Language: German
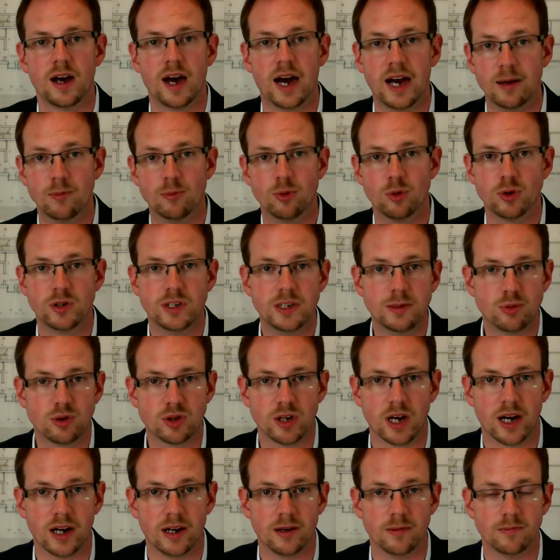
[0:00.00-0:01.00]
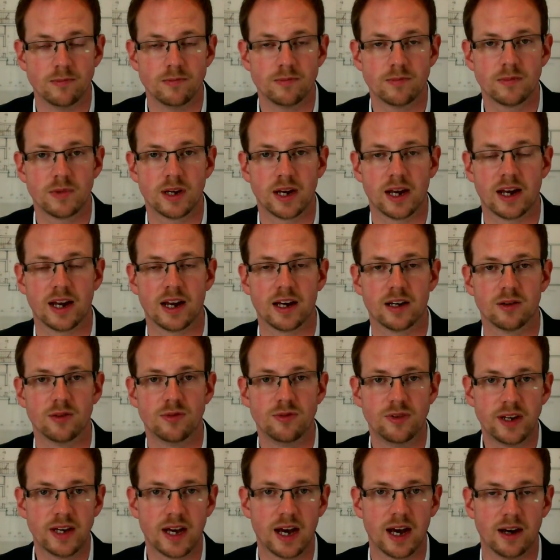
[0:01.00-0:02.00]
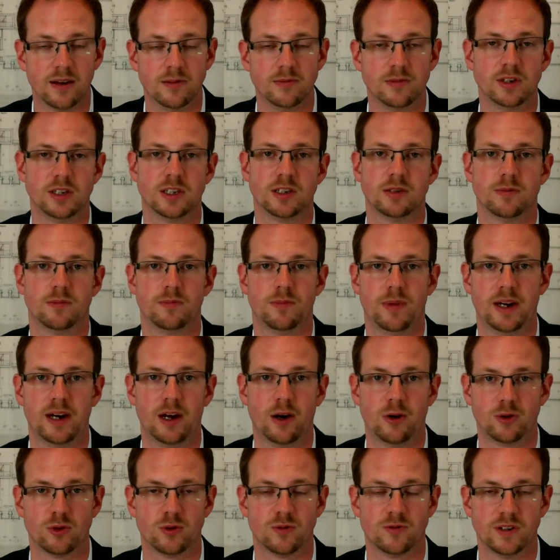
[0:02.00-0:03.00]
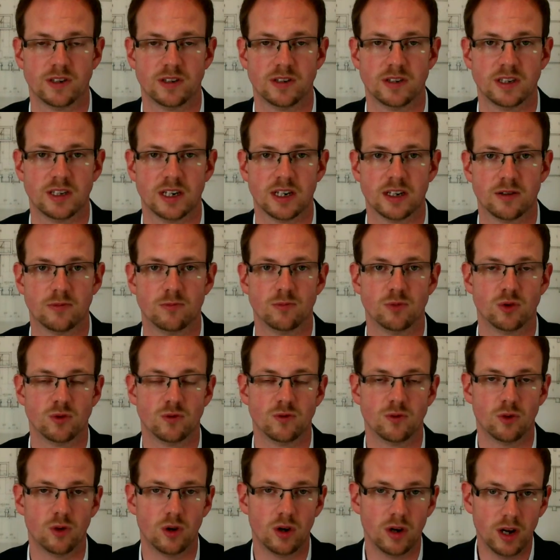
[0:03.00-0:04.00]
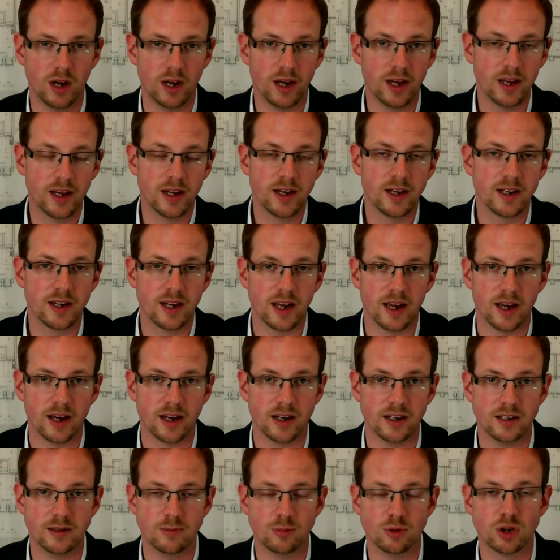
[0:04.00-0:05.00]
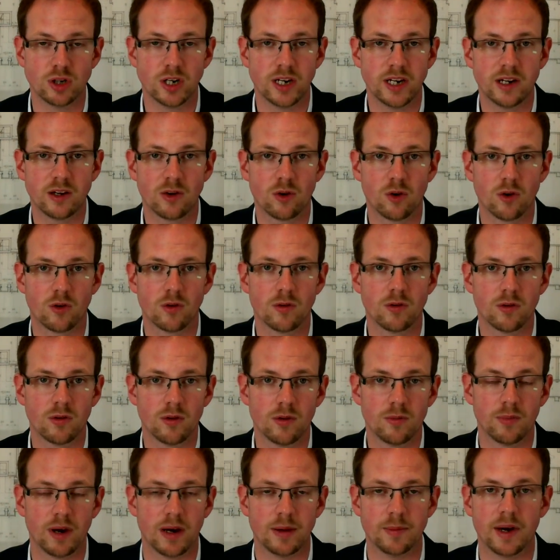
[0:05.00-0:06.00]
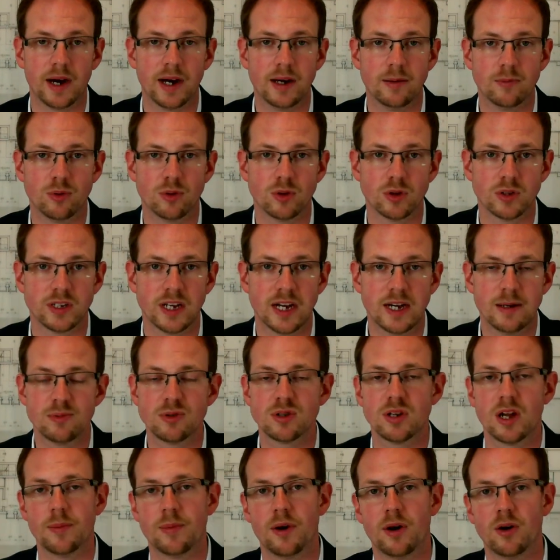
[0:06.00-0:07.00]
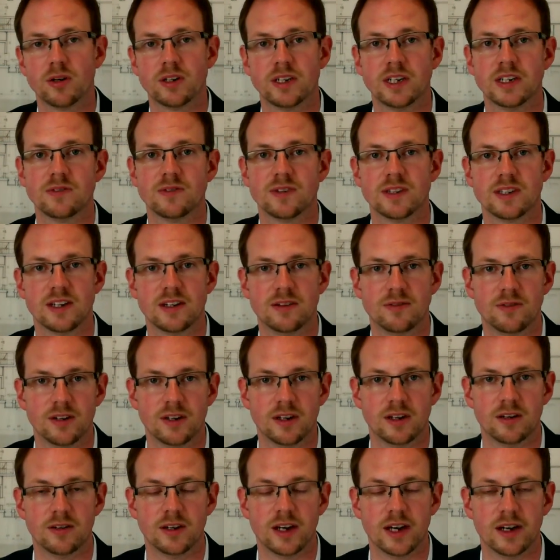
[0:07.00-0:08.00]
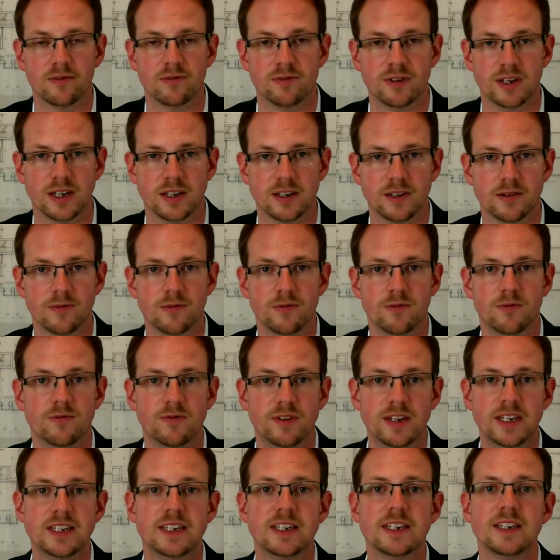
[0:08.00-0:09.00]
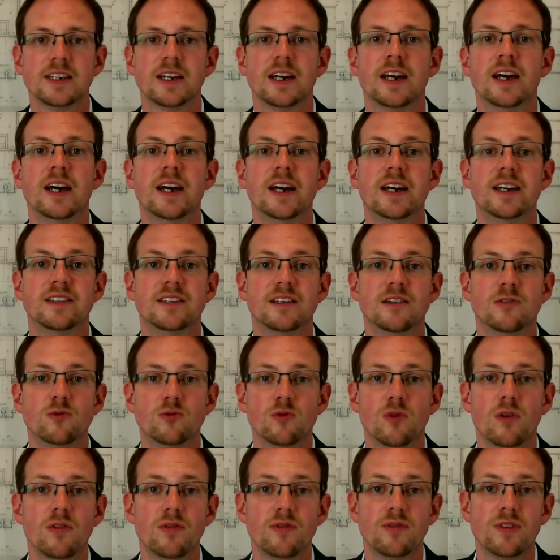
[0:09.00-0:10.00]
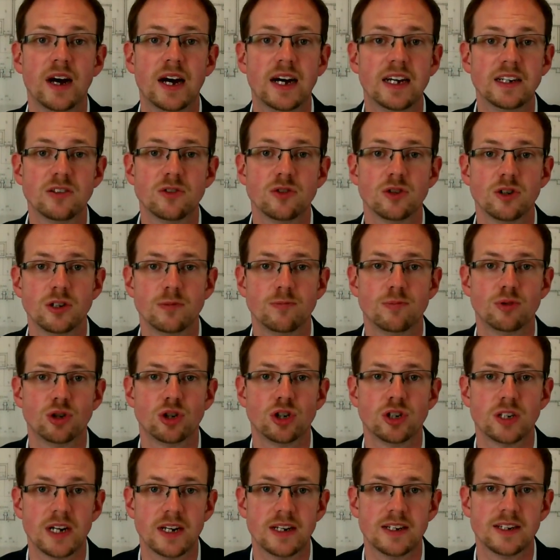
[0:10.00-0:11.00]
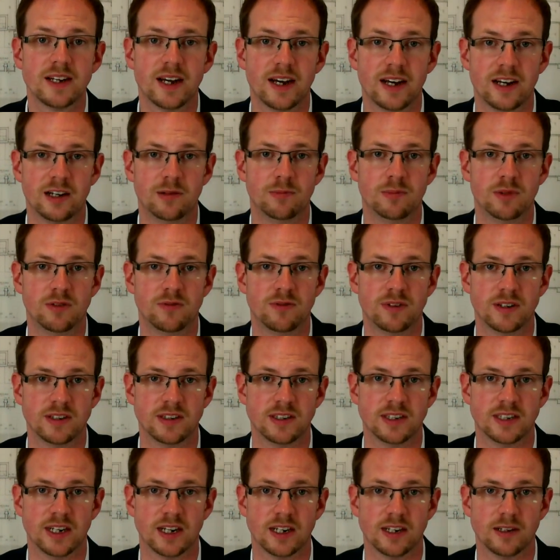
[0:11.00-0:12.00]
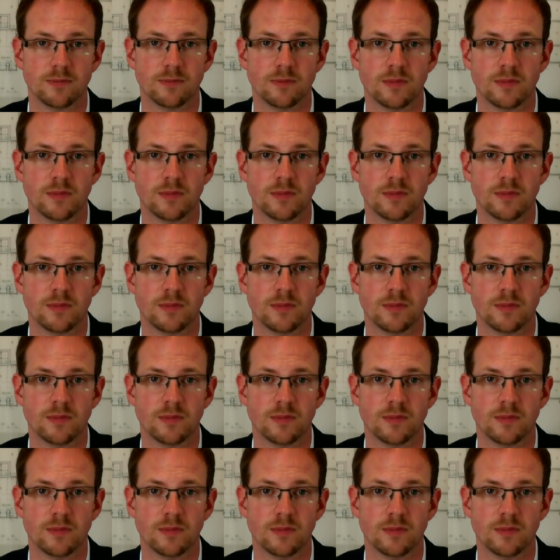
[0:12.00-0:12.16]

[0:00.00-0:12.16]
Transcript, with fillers: Einbruch Diebstahl gegen lange Finger ist mein Auto versichert, sowohl äh, die Beschädigung beim Einbruch selbst, aber auch das, was entwendet wird. Wichtig, es sind nur Fahrzeugbestandteile mitversichert.